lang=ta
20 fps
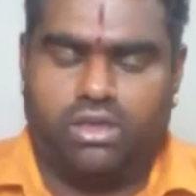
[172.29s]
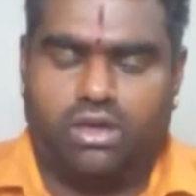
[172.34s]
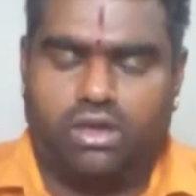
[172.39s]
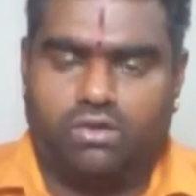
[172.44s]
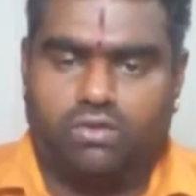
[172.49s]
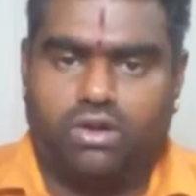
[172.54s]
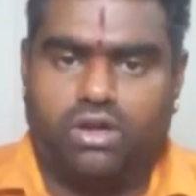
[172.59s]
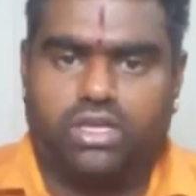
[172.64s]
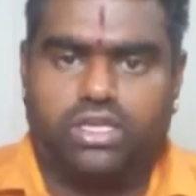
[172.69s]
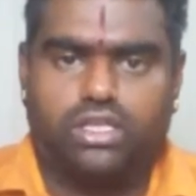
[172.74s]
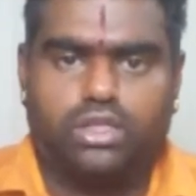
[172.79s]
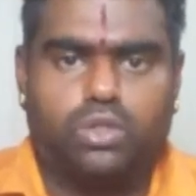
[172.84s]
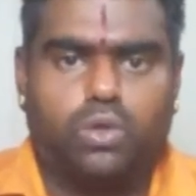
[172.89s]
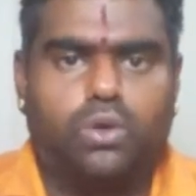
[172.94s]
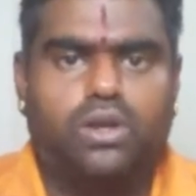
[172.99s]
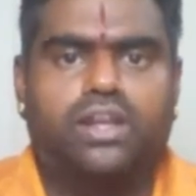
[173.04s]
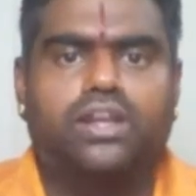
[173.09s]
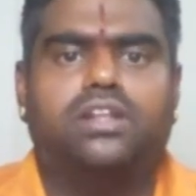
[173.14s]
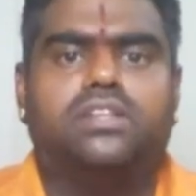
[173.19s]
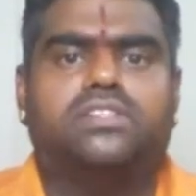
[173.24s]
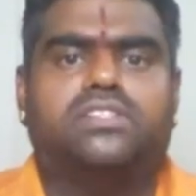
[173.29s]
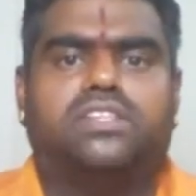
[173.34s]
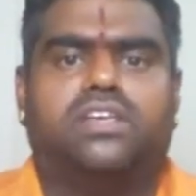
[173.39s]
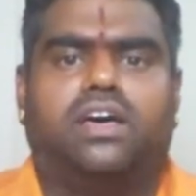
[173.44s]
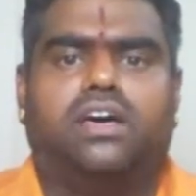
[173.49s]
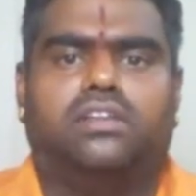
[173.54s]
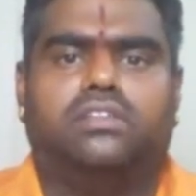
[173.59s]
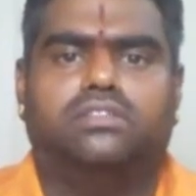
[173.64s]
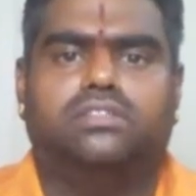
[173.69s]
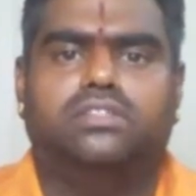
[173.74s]
அவங்களுக்கு தொழில்
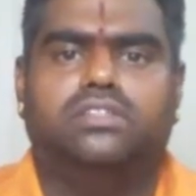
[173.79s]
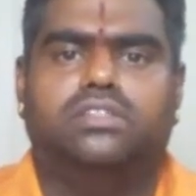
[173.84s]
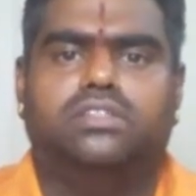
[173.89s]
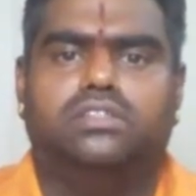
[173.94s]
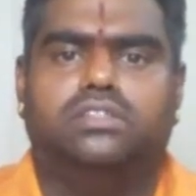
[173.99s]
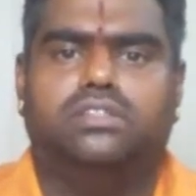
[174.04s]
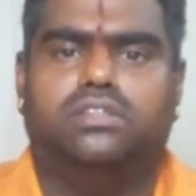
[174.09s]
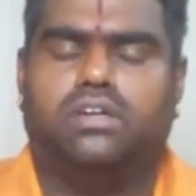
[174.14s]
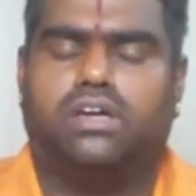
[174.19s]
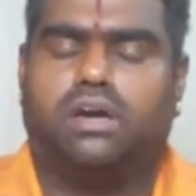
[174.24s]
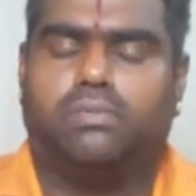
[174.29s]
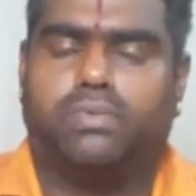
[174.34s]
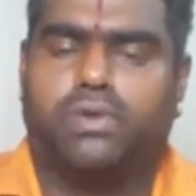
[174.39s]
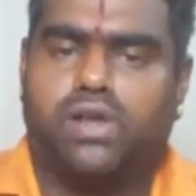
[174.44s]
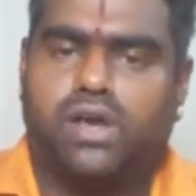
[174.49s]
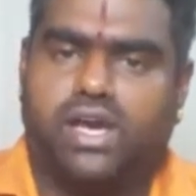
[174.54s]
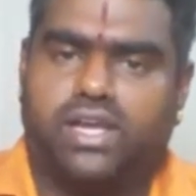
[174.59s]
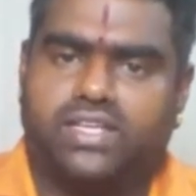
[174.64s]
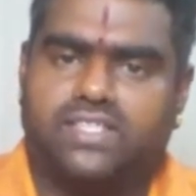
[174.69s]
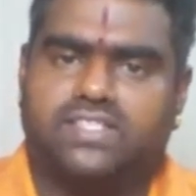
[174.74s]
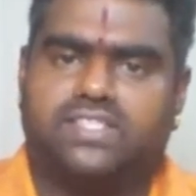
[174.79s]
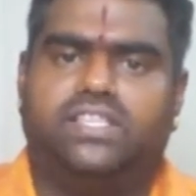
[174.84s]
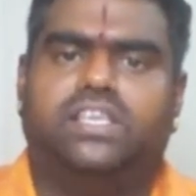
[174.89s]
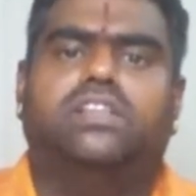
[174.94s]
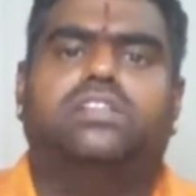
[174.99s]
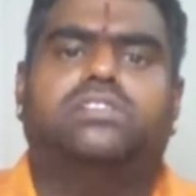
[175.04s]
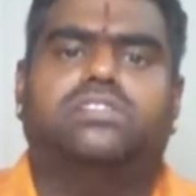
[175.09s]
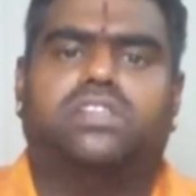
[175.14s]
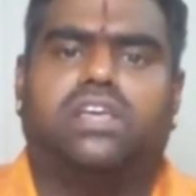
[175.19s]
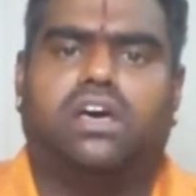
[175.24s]
சார்ந்து அப்புறம்
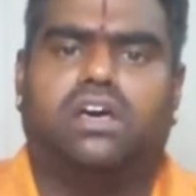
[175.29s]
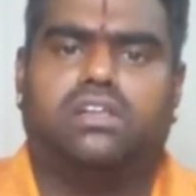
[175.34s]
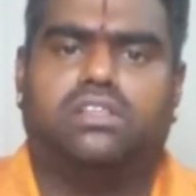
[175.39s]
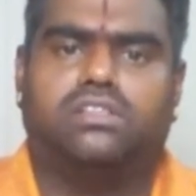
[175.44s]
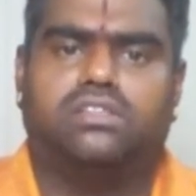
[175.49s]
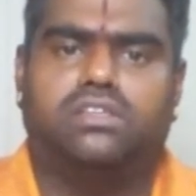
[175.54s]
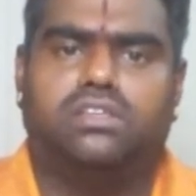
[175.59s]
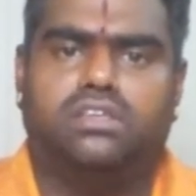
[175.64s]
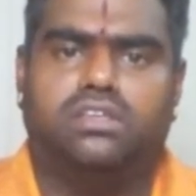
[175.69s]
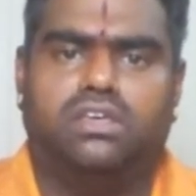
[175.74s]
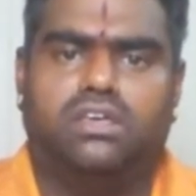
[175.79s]
அரசியல் சார்ந்து